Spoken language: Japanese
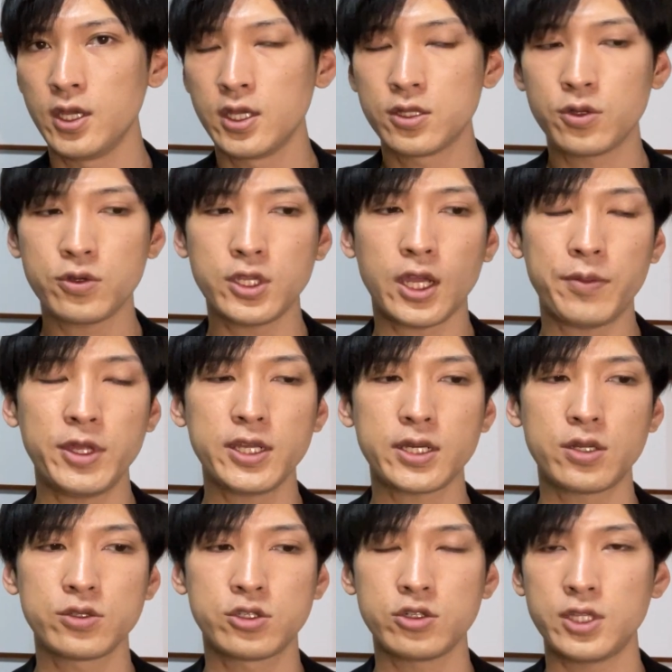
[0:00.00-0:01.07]
特にアメリカ
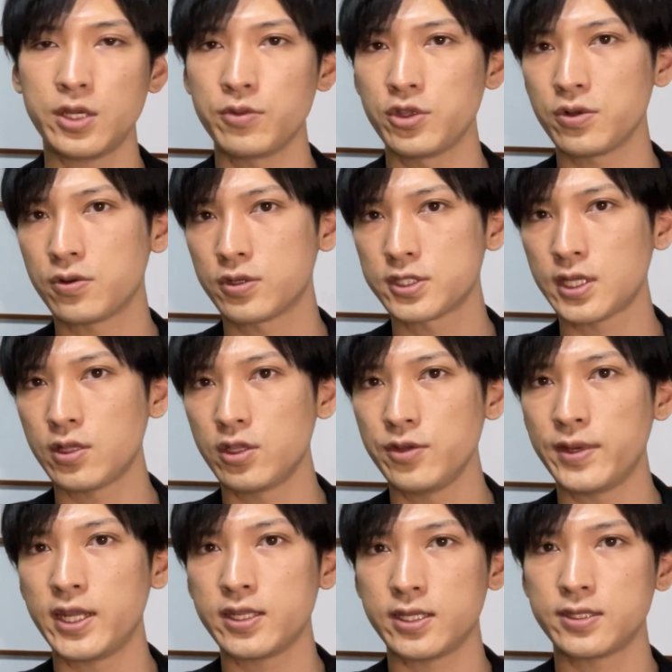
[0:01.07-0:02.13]
のじゅうねんもの国債の利
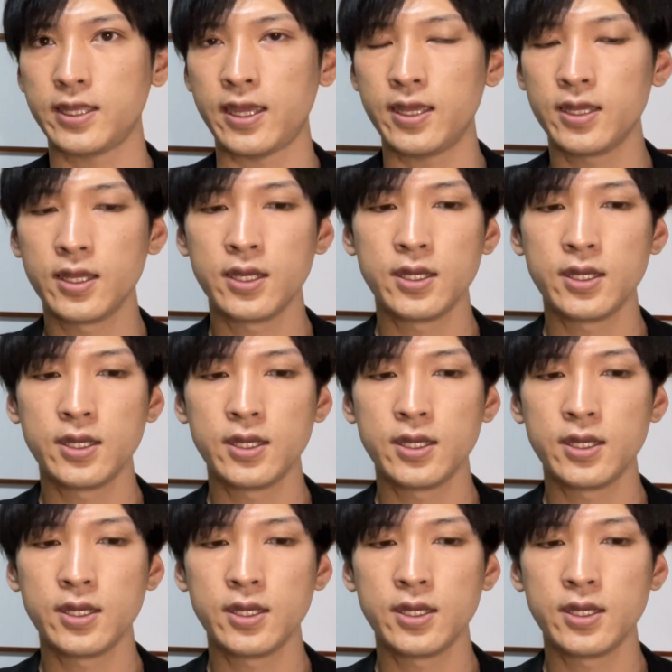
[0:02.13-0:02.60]
回りですね。